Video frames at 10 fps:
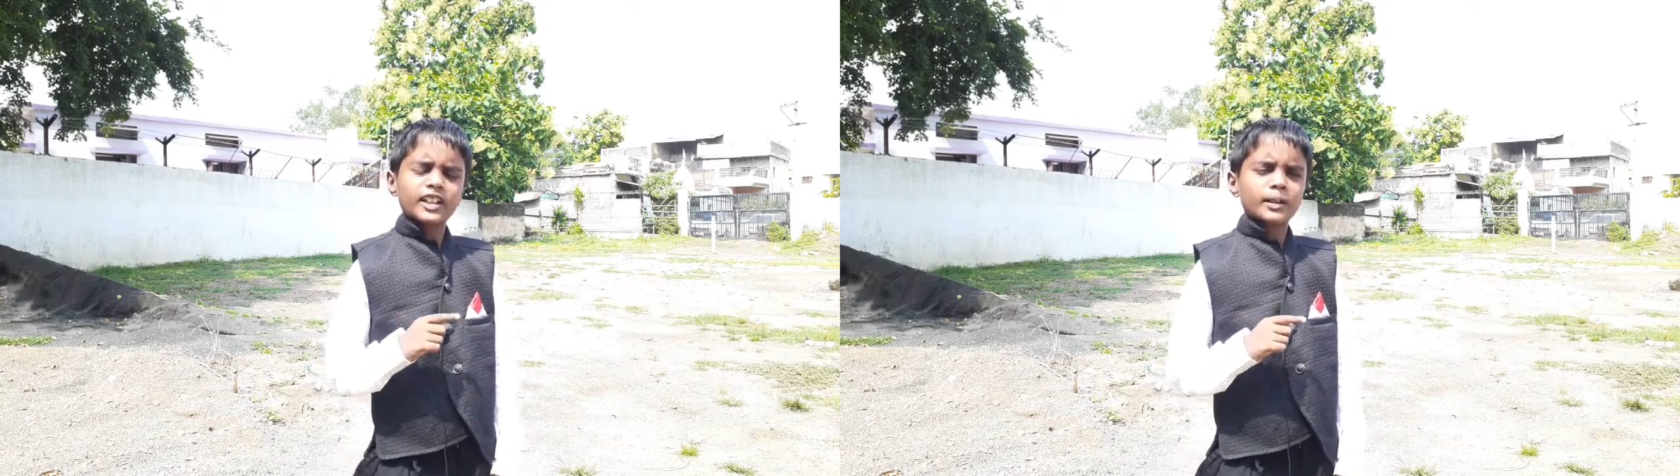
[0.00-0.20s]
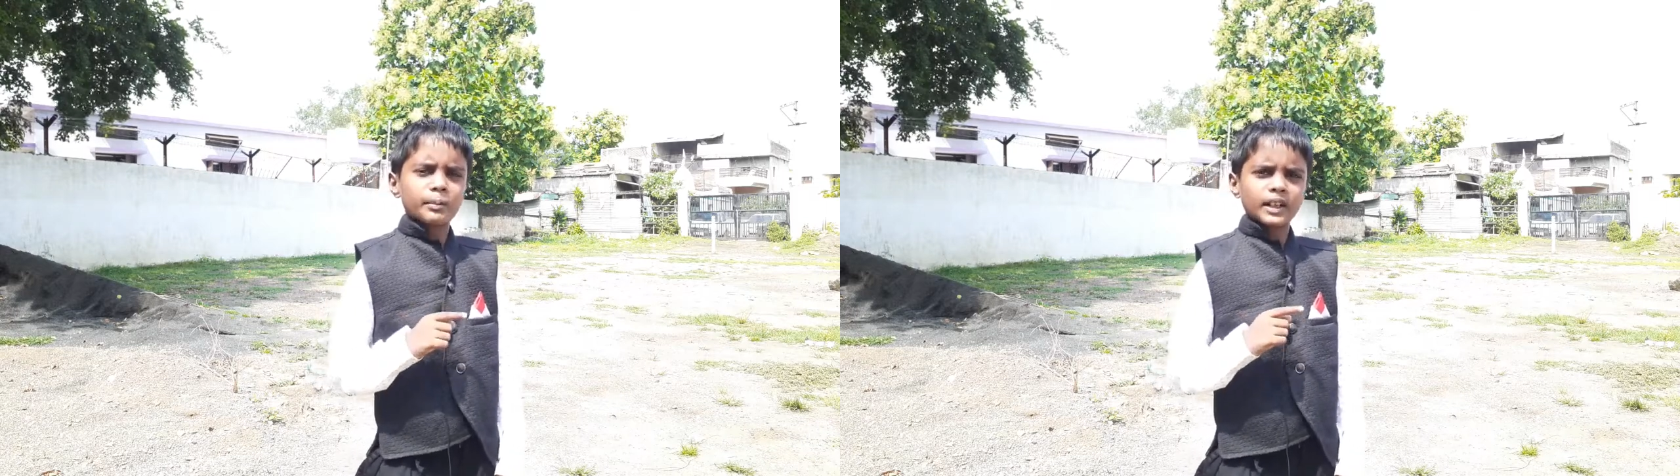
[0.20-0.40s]

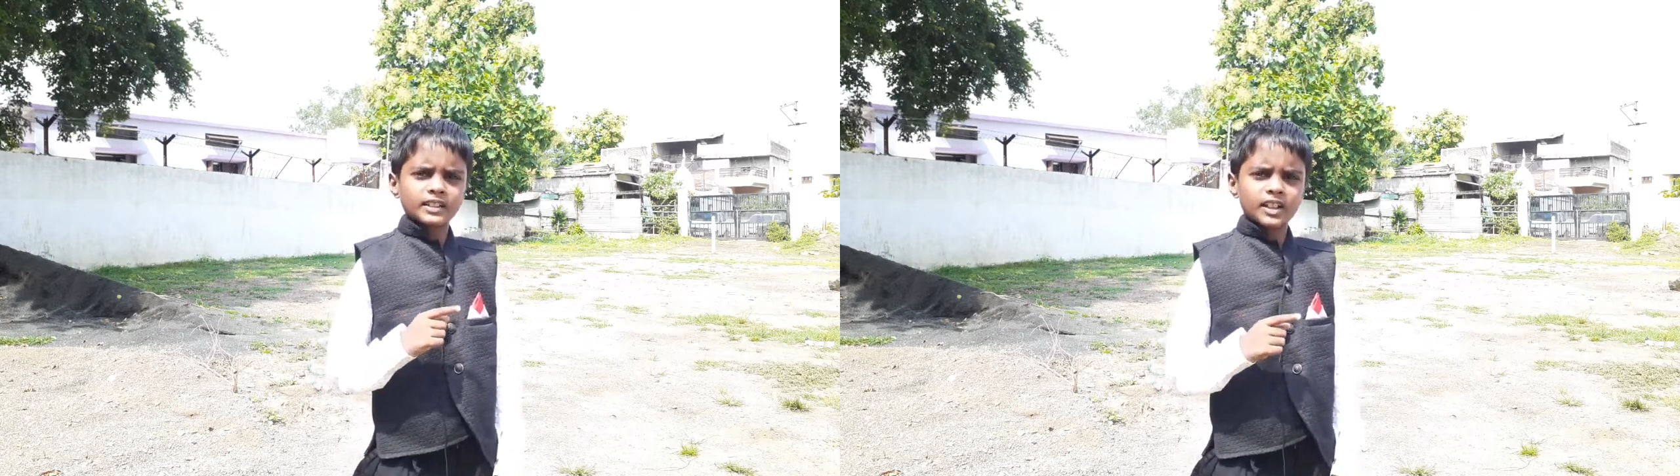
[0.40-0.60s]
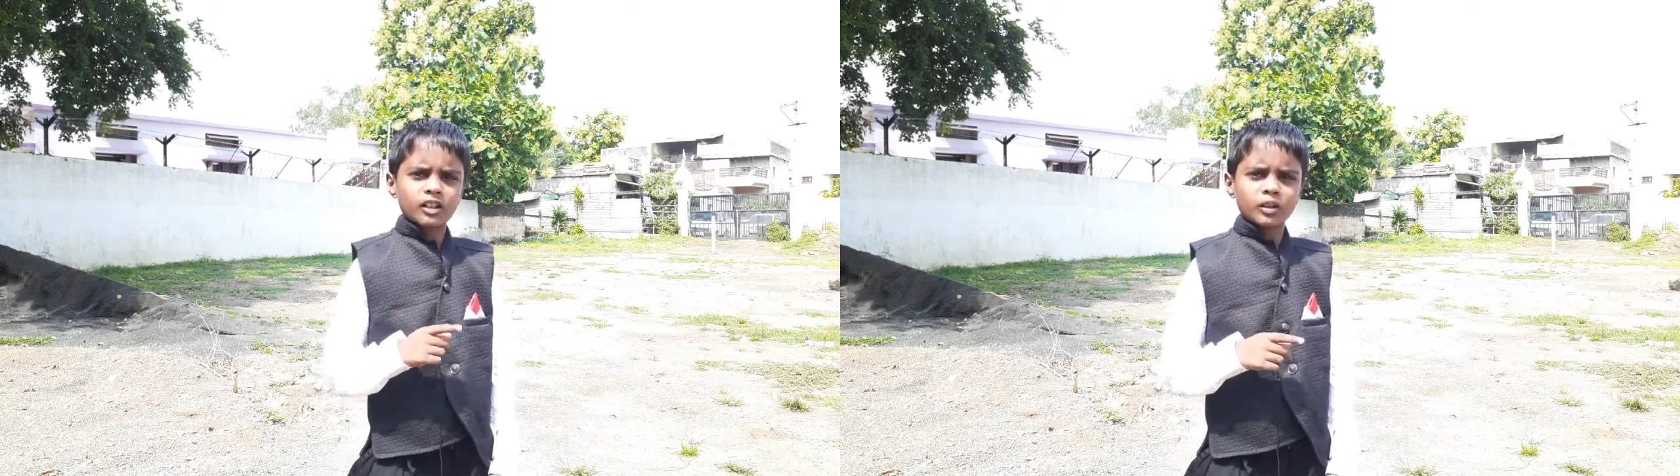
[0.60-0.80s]
के पास
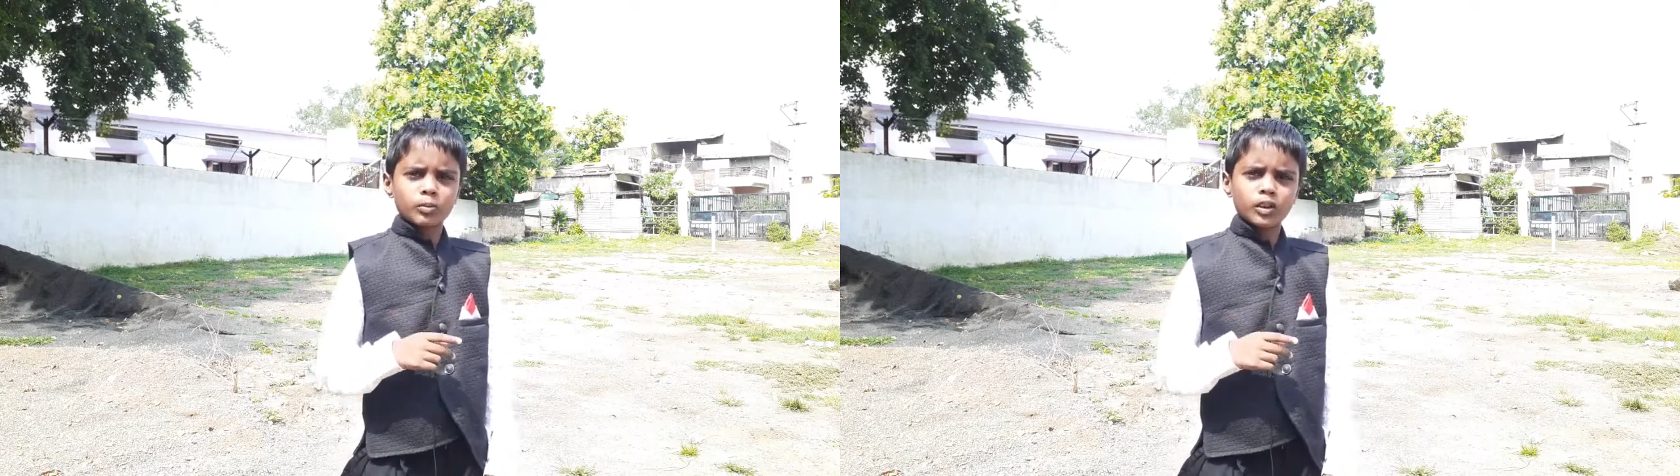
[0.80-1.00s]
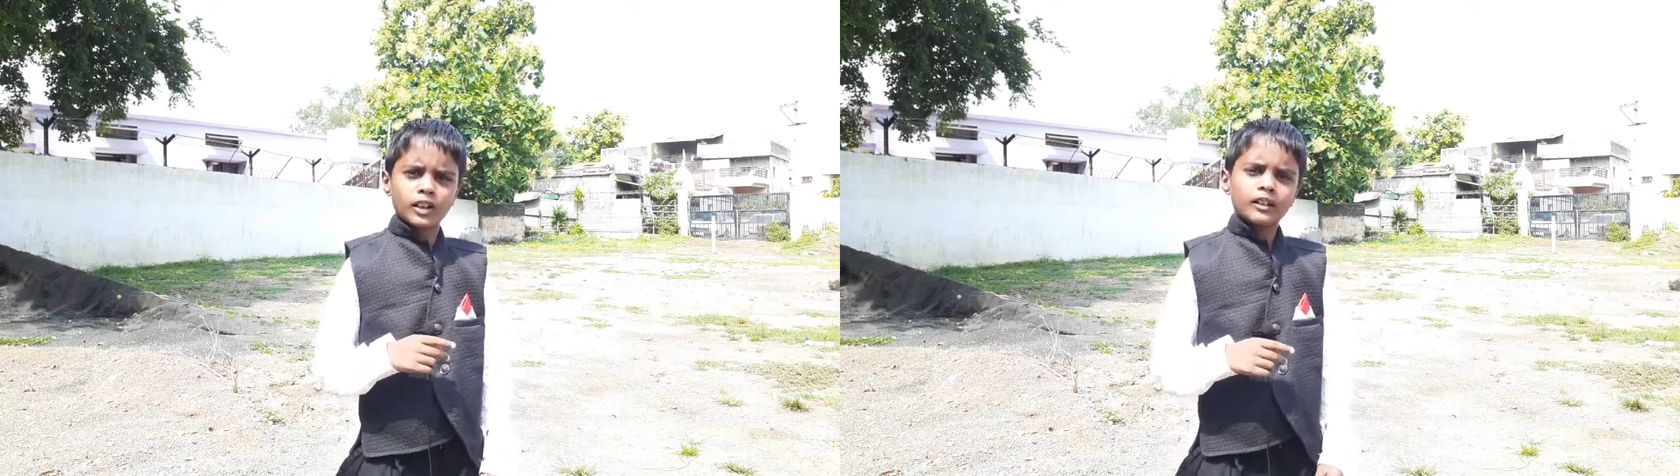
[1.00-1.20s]
गया और
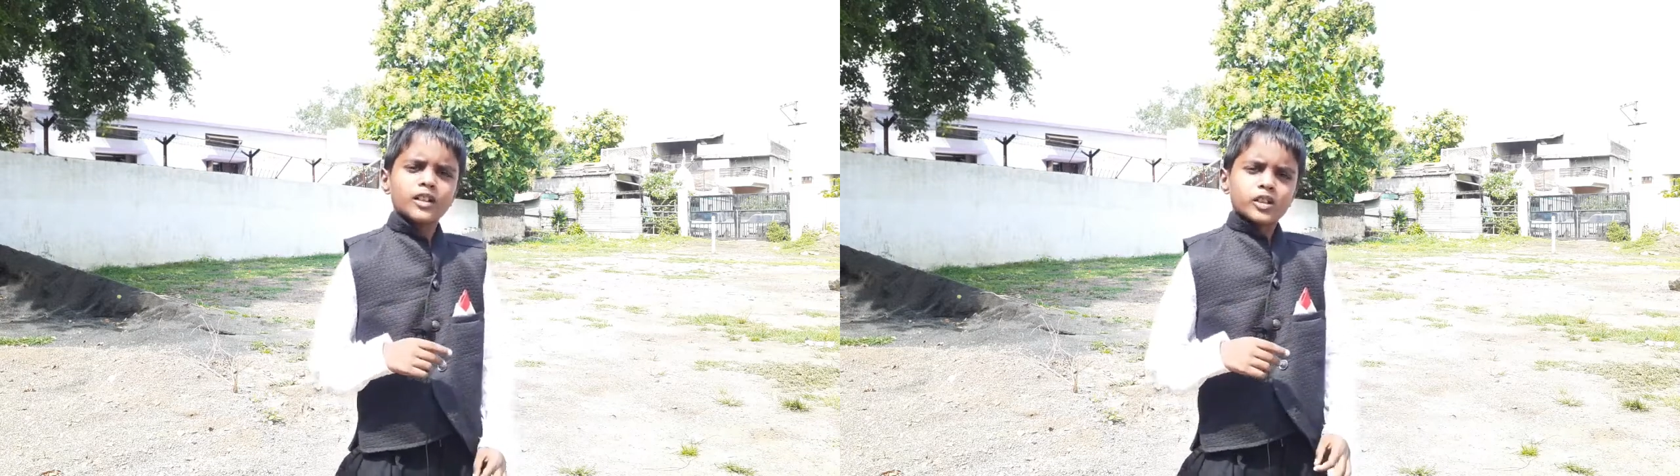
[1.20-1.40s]
बोला